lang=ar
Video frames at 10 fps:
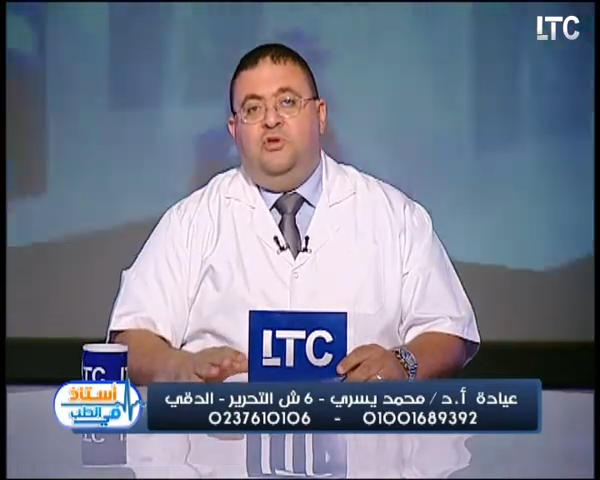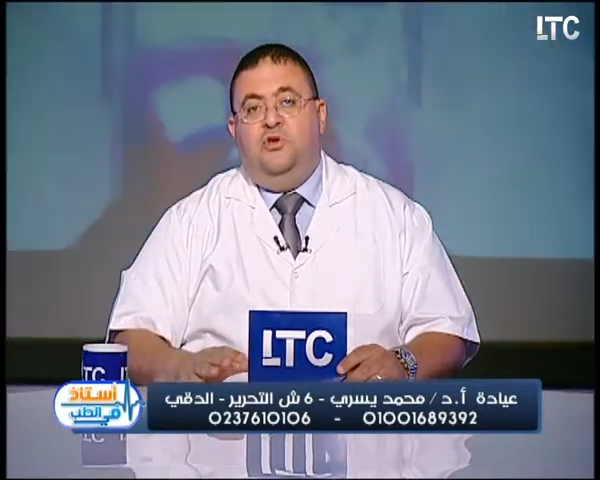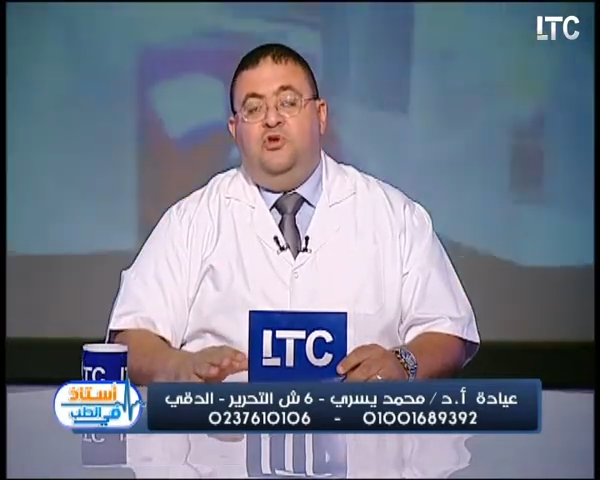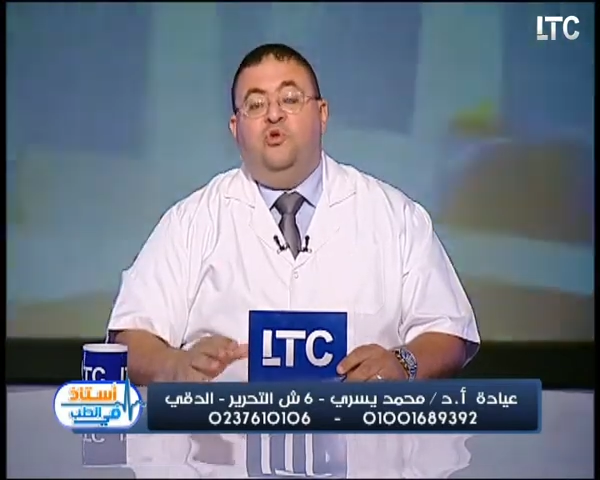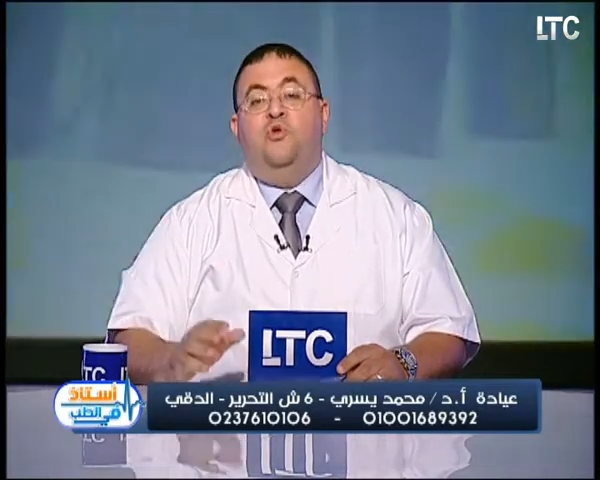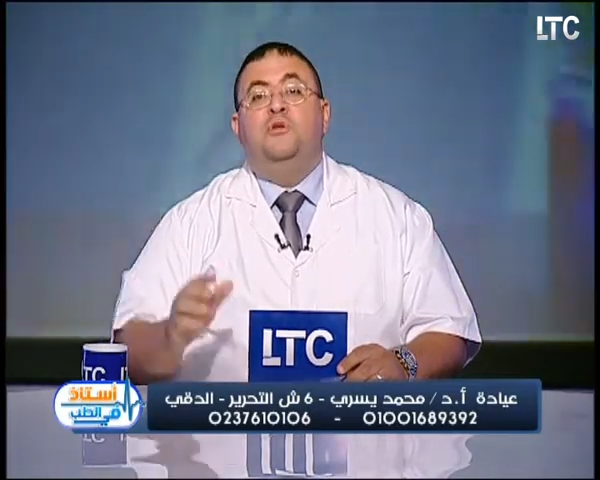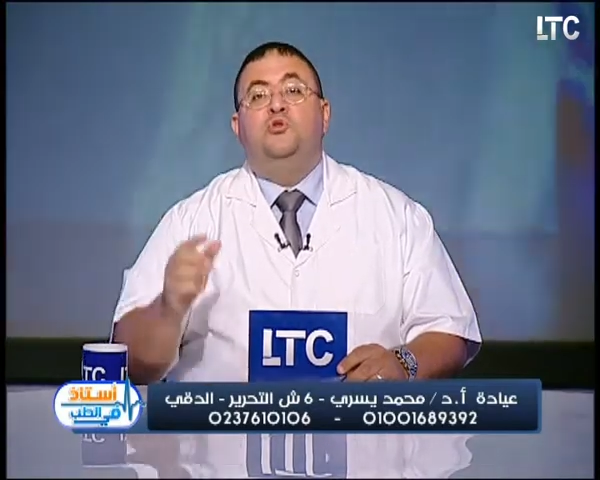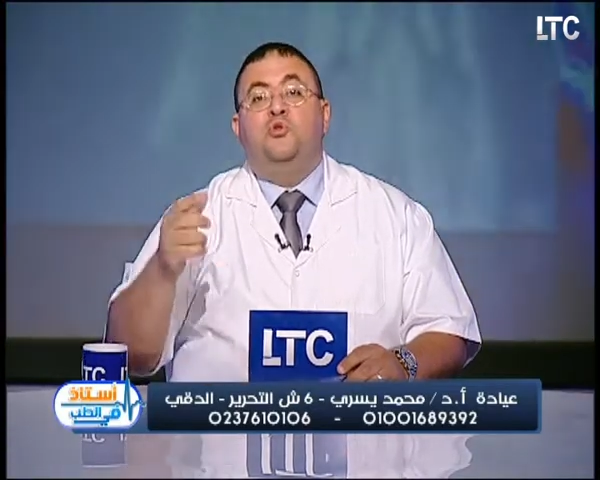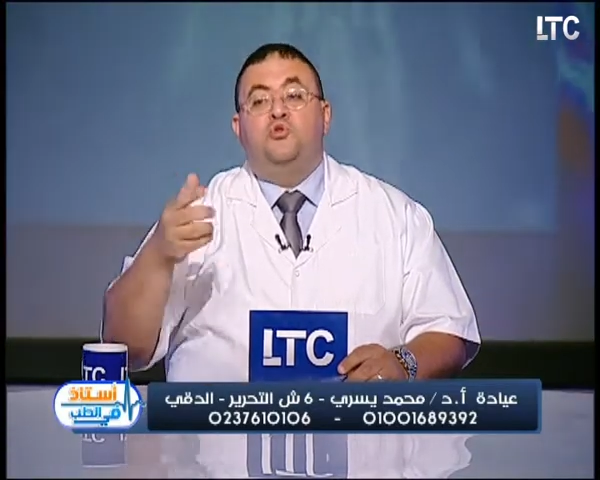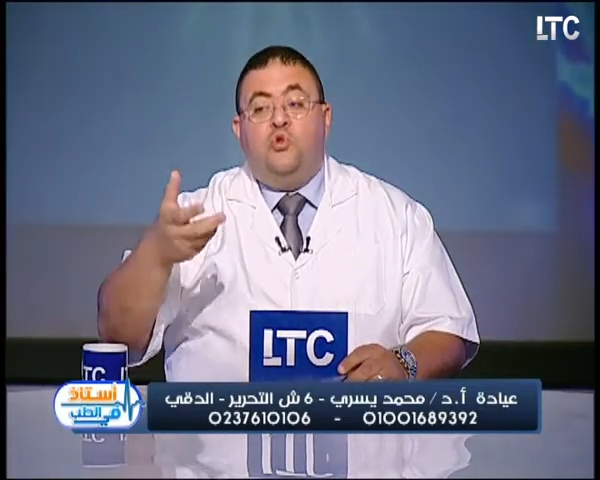يقوم
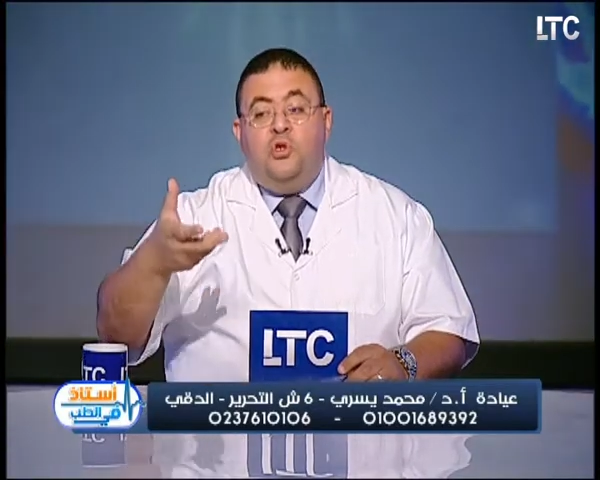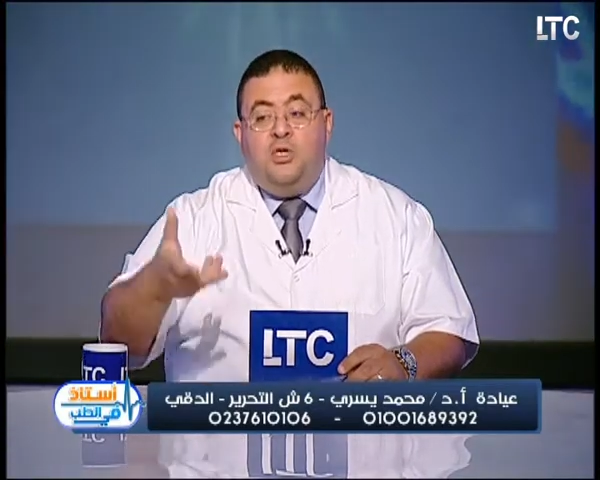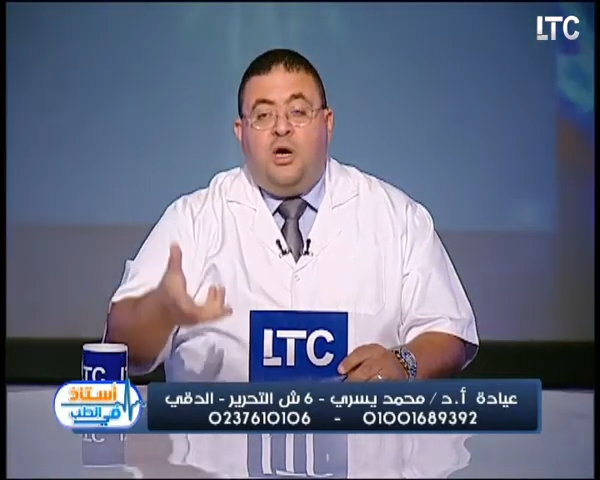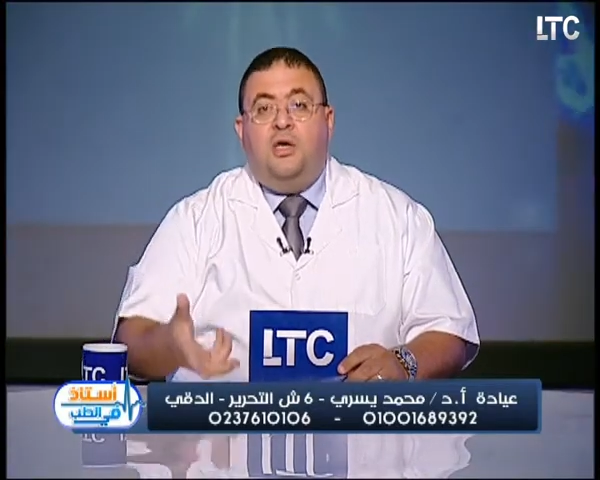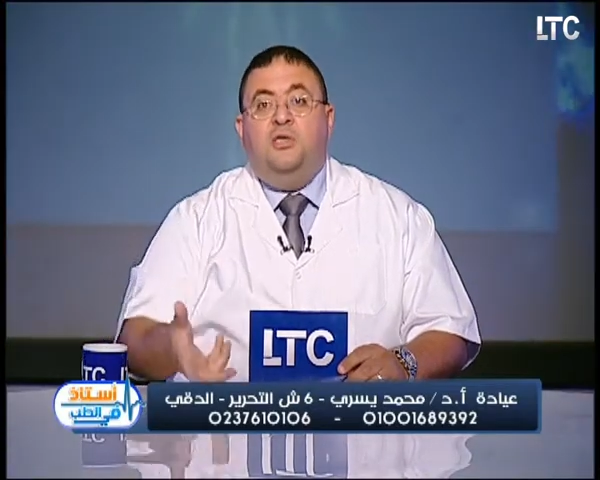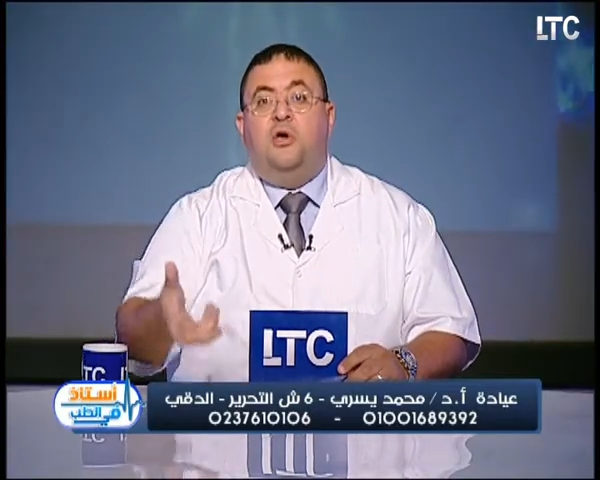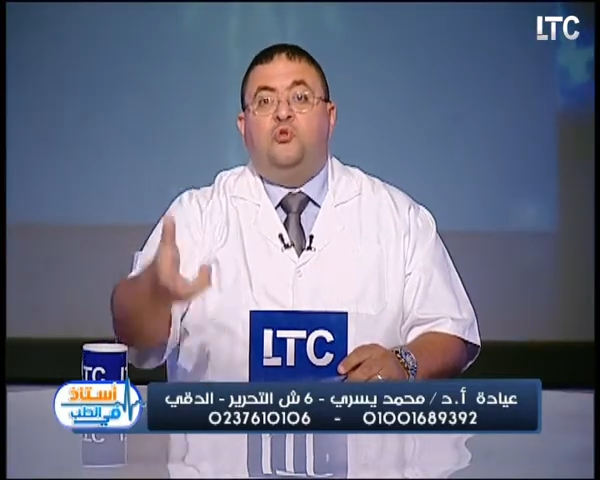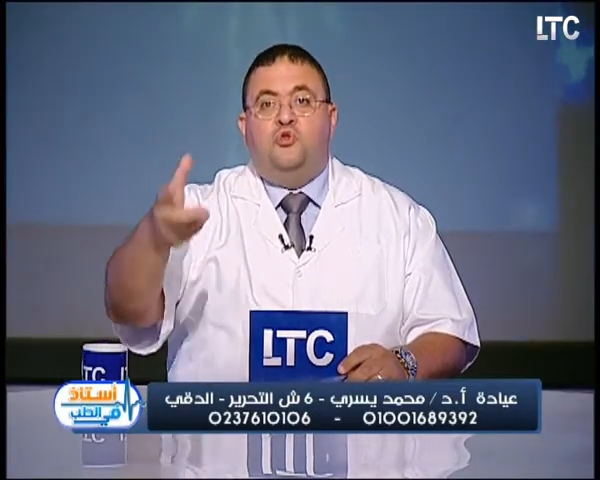الدكتور يغير